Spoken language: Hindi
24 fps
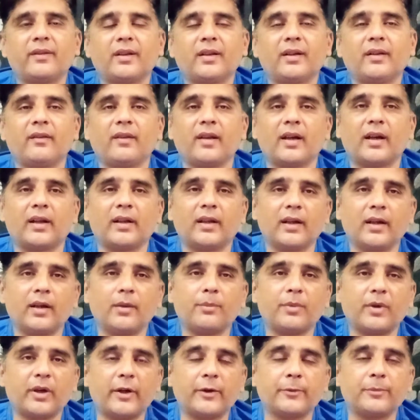से ज़्यादा है
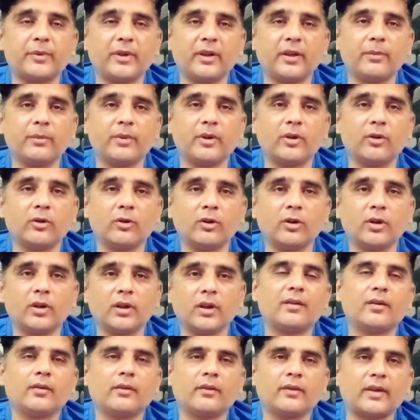पावर प्ले में और
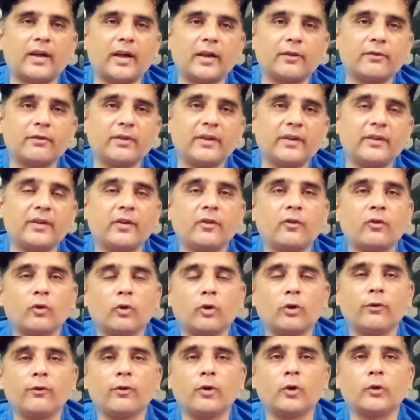सातवें से
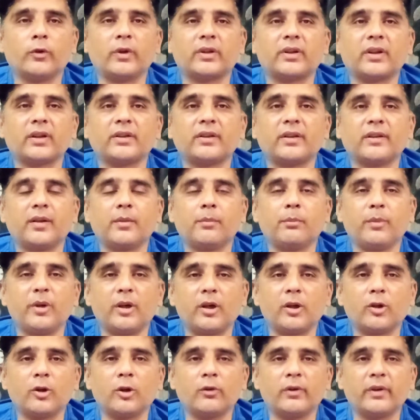सोलहवें ओवर तक जिन्हें
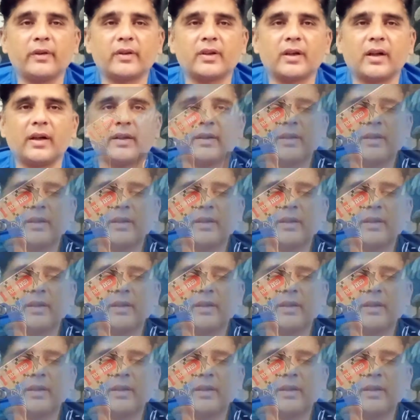मिडिल ओवर्स कहा